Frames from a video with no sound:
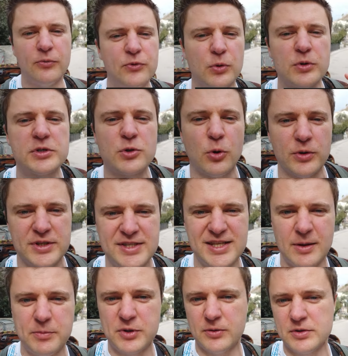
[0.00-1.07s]

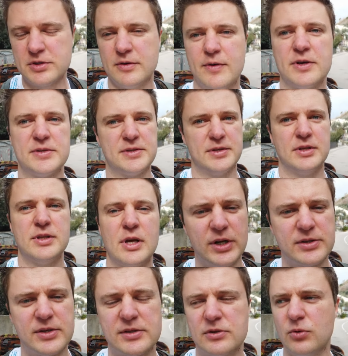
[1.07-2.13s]
Lüftungskonzept und sowas, weil
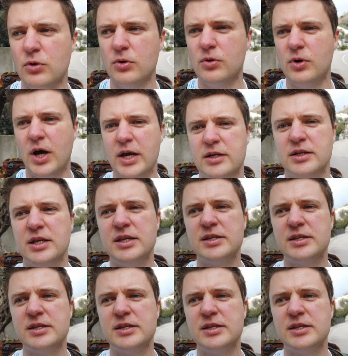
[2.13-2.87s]
das ist so ein